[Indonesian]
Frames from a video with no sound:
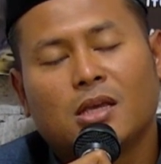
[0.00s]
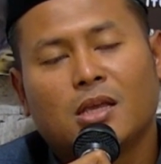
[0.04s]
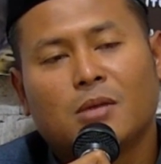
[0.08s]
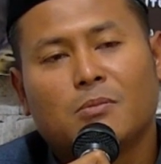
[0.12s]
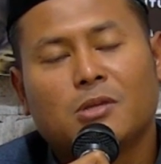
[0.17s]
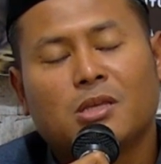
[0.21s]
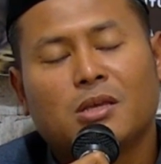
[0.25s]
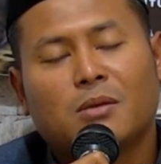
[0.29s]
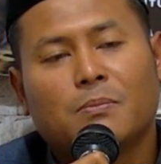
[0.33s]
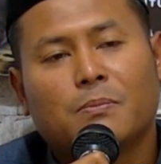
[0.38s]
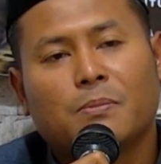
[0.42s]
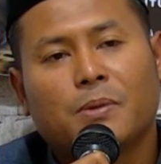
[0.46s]
ingin
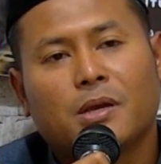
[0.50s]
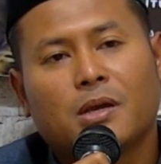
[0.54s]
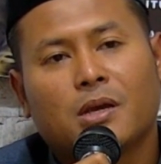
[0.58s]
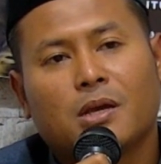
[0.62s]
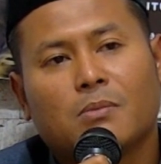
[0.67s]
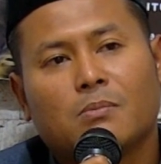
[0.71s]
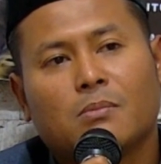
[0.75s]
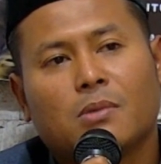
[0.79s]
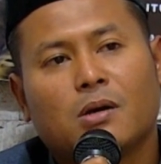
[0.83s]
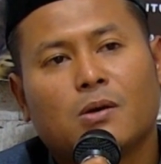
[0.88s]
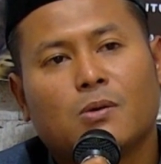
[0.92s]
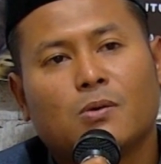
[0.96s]

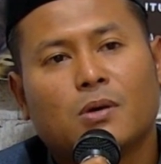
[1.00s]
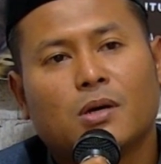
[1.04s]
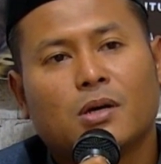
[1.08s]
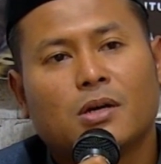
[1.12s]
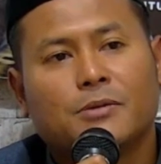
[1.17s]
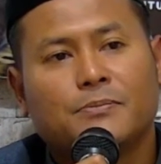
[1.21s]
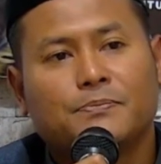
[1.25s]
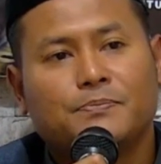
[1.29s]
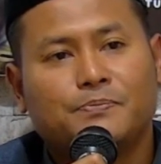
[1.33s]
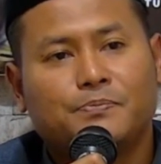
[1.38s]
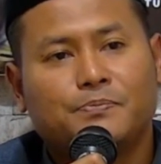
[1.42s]
menyampaikan bahwa